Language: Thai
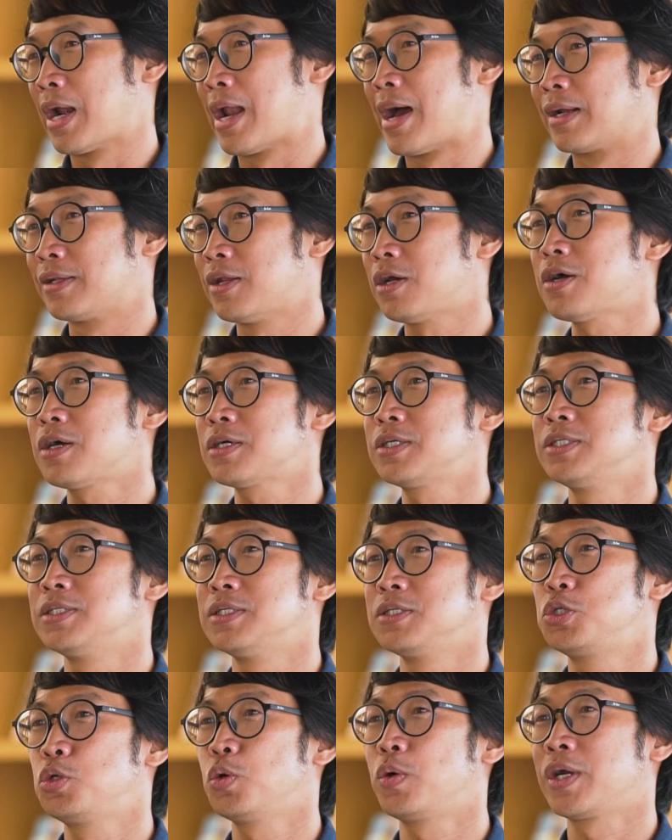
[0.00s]
กลาง นั่นก็คือ
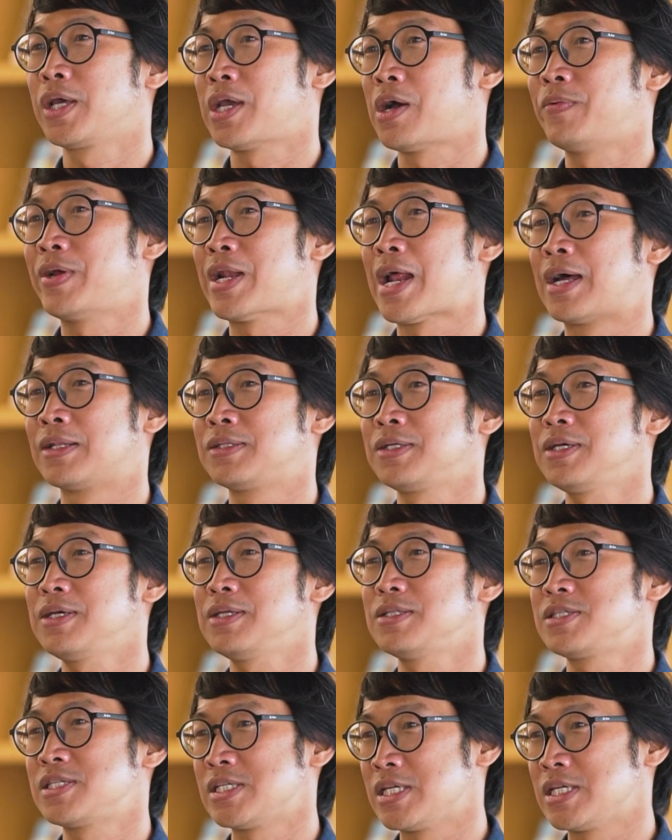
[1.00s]
ช่วงระยะเวลาที่